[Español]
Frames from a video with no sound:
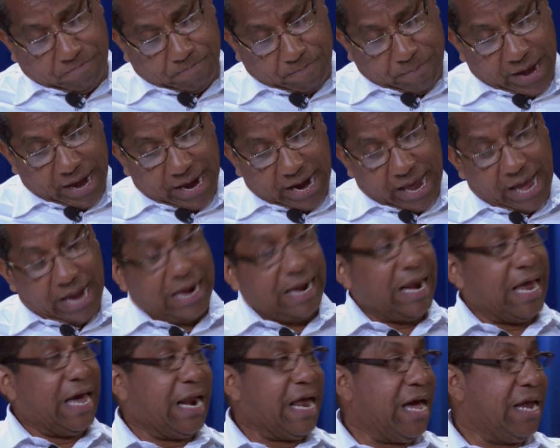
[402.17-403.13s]
para
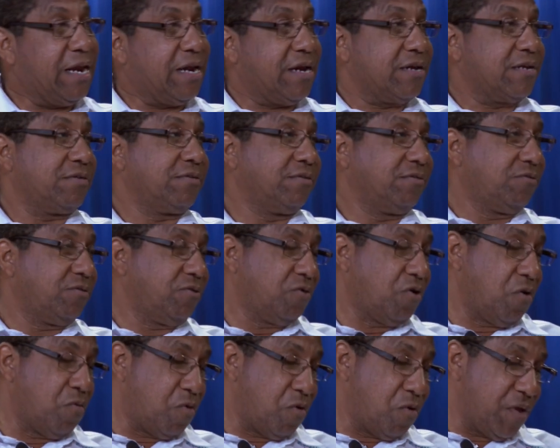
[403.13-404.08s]
aclarar,
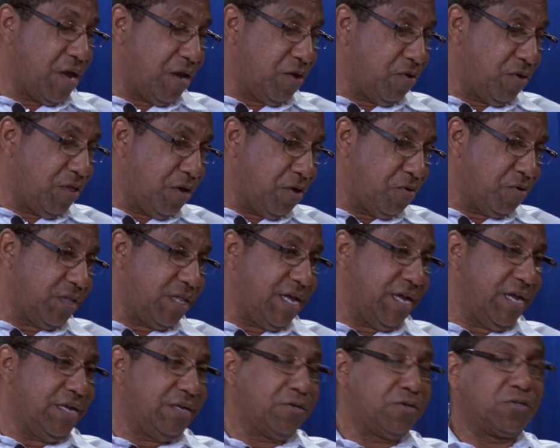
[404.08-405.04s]
como bien lo dijo
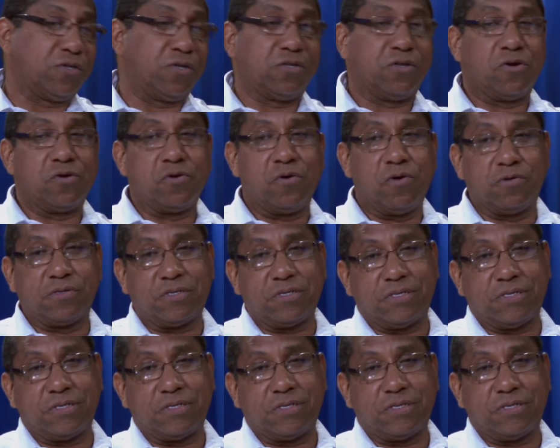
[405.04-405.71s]
usted, nosotros nos